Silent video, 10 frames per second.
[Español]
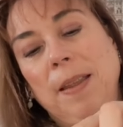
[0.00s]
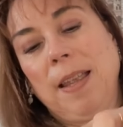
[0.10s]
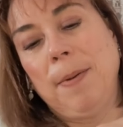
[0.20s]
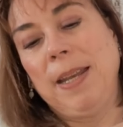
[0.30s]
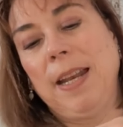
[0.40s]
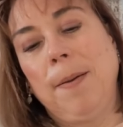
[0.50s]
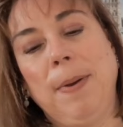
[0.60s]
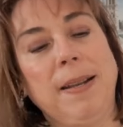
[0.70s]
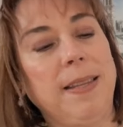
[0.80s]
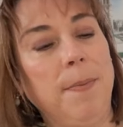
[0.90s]
que venían
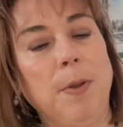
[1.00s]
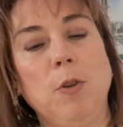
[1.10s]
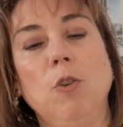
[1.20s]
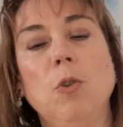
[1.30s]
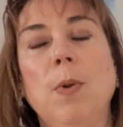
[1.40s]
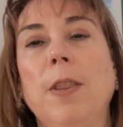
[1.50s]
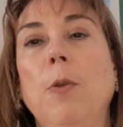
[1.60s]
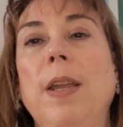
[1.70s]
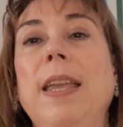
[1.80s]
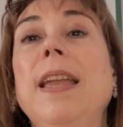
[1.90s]
aparte, pero yo los he
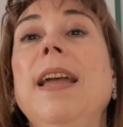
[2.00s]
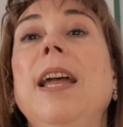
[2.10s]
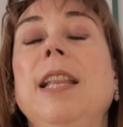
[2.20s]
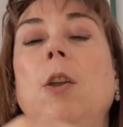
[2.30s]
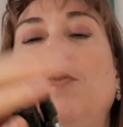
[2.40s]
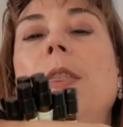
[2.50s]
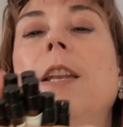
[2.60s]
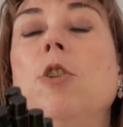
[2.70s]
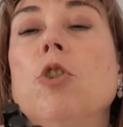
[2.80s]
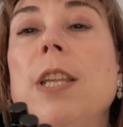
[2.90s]
guardado aquí, te
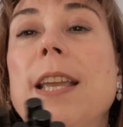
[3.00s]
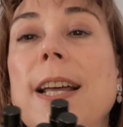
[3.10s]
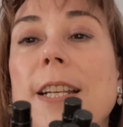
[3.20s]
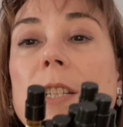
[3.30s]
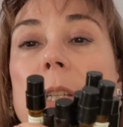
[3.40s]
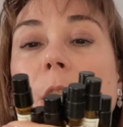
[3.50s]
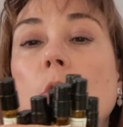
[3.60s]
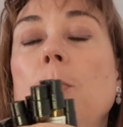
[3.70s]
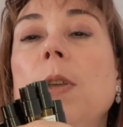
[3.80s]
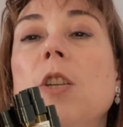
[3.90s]
ofrecen estos decans y
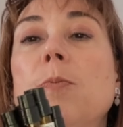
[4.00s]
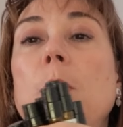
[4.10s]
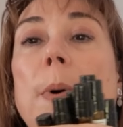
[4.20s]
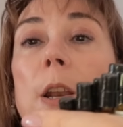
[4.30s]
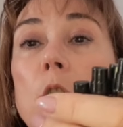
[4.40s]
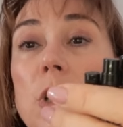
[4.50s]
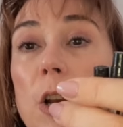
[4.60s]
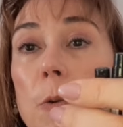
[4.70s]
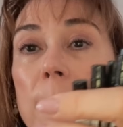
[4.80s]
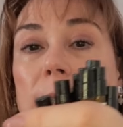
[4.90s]
tú puedes probar los
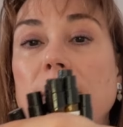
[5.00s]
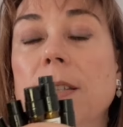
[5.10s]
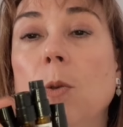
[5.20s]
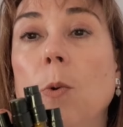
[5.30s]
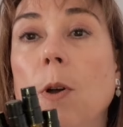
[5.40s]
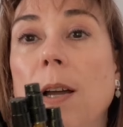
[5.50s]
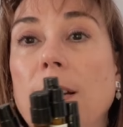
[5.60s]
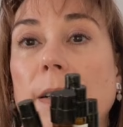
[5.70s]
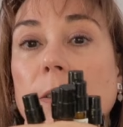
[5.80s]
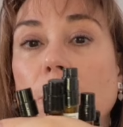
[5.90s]
aromas de tu
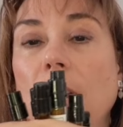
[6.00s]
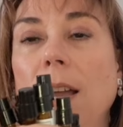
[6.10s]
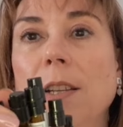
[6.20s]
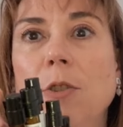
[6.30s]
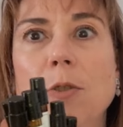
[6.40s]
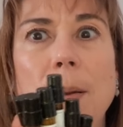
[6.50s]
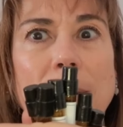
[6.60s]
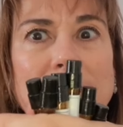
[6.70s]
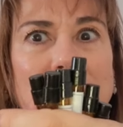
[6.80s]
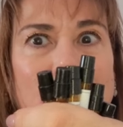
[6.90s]
hogar. O sea, esto es una
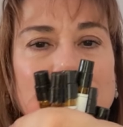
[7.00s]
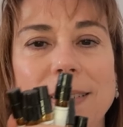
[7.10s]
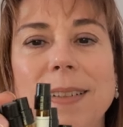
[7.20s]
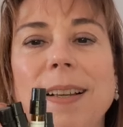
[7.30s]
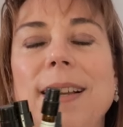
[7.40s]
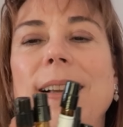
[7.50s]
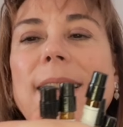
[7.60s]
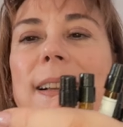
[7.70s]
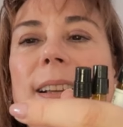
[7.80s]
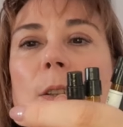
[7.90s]
pasada.
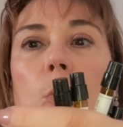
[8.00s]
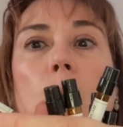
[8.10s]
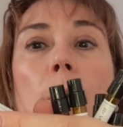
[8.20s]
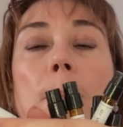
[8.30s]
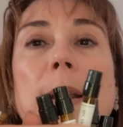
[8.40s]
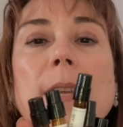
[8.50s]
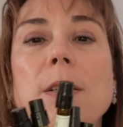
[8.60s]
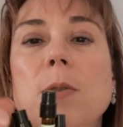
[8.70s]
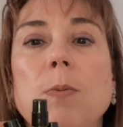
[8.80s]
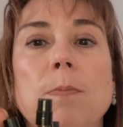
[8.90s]
¿eh? Tú
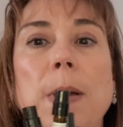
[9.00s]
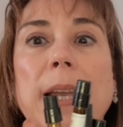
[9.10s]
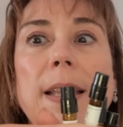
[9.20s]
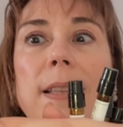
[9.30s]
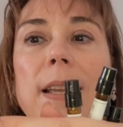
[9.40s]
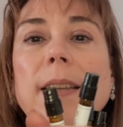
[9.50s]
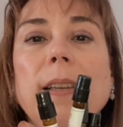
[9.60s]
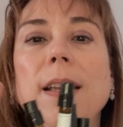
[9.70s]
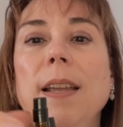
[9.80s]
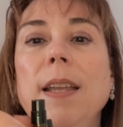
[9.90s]
compras un
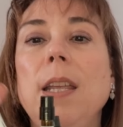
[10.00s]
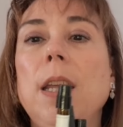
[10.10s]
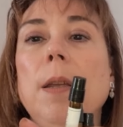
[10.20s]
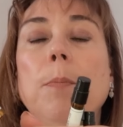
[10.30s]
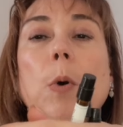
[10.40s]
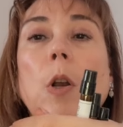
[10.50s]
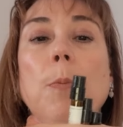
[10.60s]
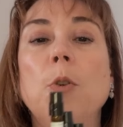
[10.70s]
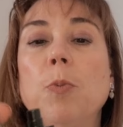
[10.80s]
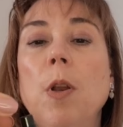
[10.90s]
paquete y
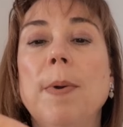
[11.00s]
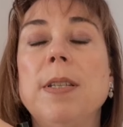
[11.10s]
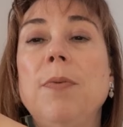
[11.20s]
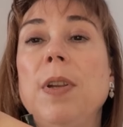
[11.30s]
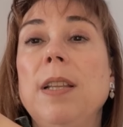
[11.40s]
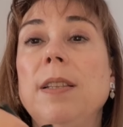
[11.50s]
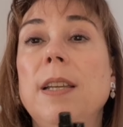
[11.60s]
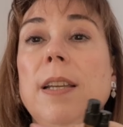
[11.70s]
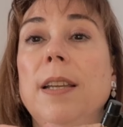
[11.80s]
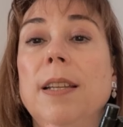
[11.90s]
bueno, pues pruebas
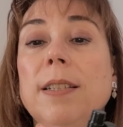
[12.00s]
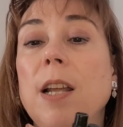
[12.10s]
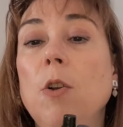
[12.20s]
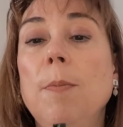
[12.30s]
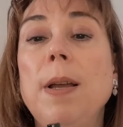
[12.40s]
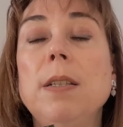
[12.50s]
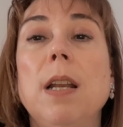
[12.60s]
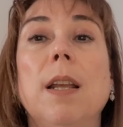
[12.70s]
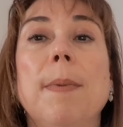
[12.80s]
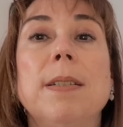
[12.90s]
diferentes aromas
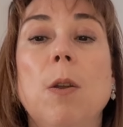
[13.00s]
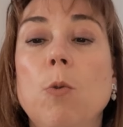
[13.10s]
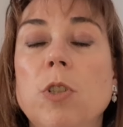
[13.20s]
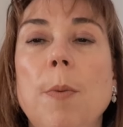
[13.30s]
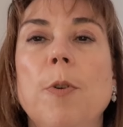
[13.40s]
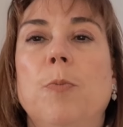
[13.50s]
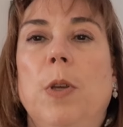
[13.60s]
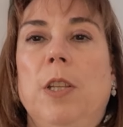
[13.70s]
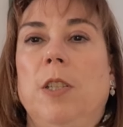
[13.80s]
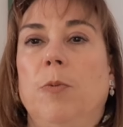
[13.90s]
y el que más te guste, pues
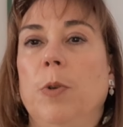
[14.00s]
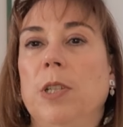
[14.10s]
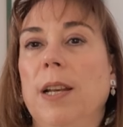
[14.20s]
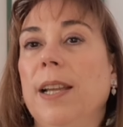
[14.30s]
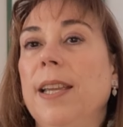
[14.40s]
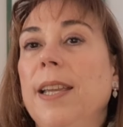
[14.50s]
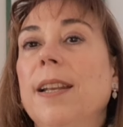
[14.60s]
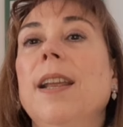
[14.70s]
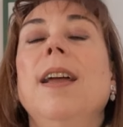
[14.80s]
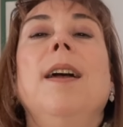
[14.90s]
puedes después
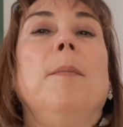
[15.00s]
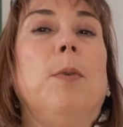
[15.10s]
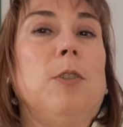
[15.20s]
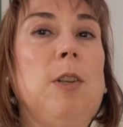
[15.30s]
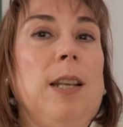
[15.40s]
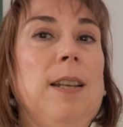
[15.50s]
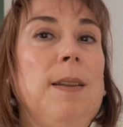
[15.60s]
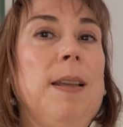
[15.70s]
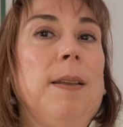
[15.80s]
elegir pues en,